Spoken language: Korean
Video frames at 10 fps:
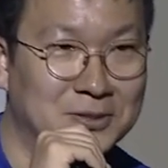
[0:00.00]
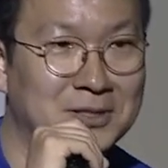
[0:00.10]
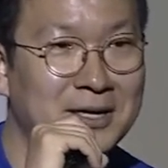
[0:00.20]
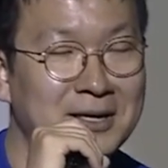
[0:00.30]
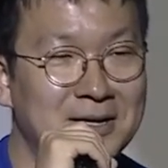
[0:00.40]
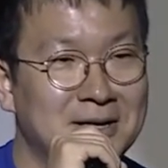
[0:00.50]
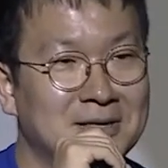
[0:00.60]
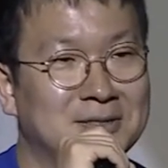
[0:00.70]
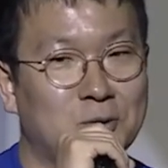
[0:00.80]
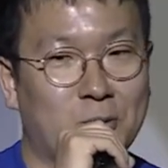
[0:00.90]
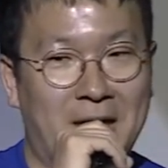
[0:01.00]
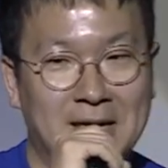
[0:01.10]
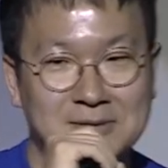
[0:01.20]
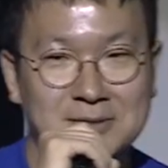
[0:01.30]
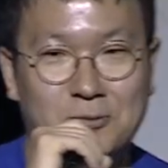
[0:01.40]
근데 그게 또
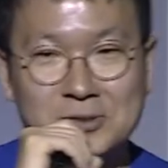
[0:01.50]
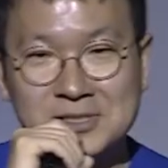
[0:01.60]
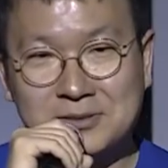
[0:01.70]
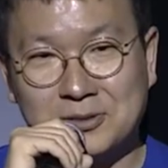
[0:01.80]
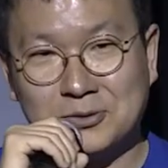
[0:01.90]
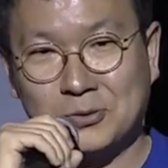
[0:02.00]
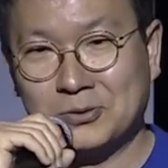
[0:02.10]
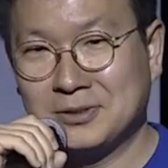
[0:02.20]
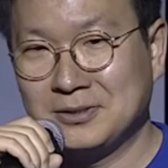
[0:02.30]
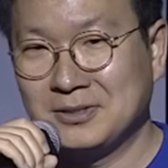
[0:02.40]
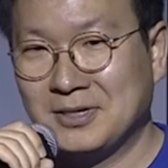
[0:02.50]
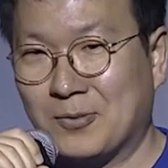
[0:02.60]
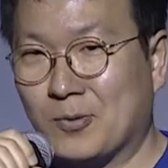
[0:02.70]
계약서상 원칙적으로는